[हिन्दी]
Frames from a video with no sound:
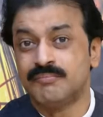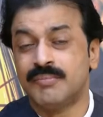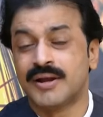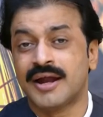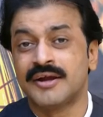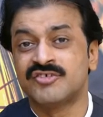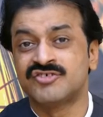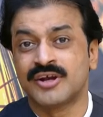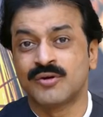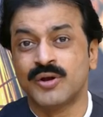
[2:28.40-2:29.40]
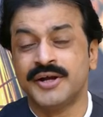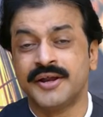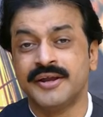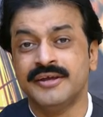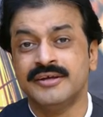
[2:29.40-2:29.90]
ब्लड
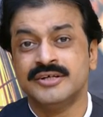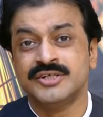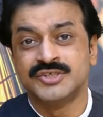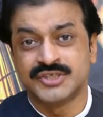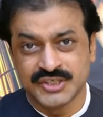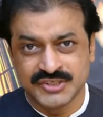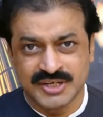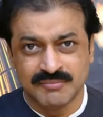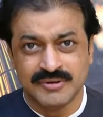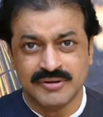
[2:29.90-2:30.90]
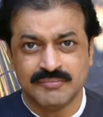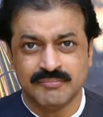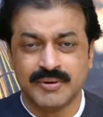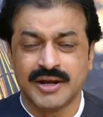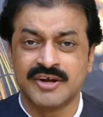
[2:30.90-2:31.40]
सर्कुलेटरी सिस्टम
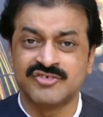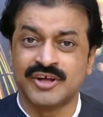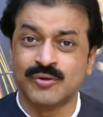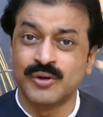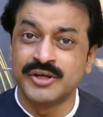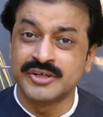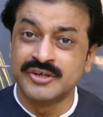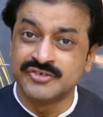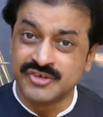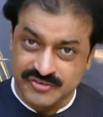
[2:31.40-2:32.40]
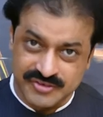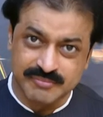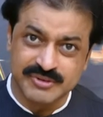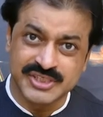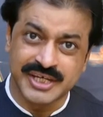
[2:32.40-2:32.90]
ब्लड सर्कुलेशन
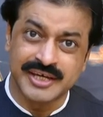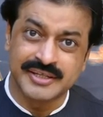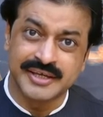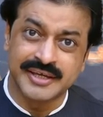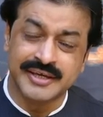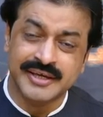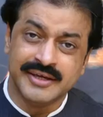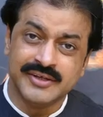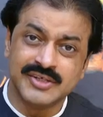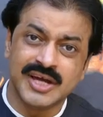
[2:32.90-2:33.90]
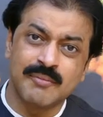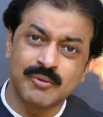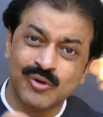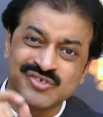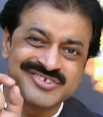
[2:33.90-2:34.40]
सिस्टम भी से कहते हैं यह
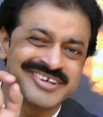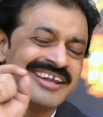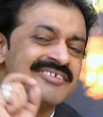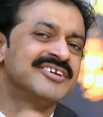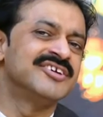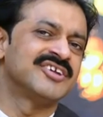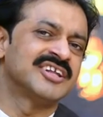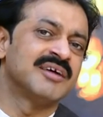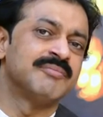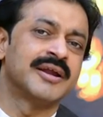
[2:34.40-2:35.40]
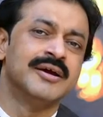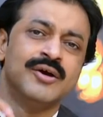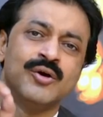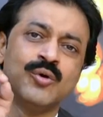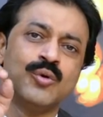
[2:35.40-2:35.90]
आपको सेल्स की सतह पर
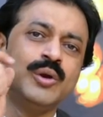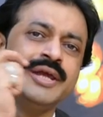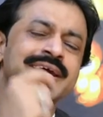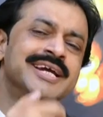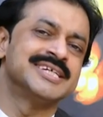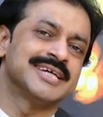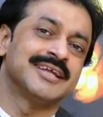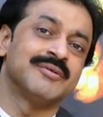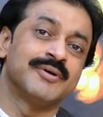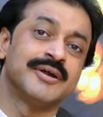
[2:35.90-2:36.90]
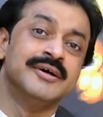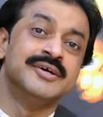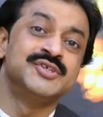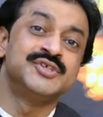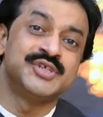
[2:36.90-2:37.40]
खुलिए की सतह पर
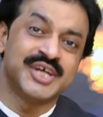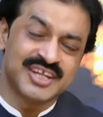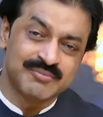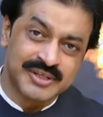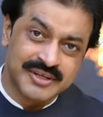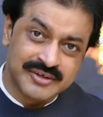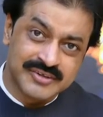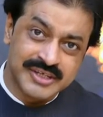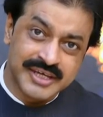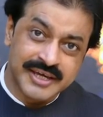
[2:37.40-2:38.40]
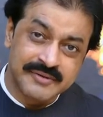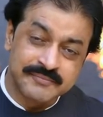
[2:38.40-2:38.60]
सेहतमंद रखती है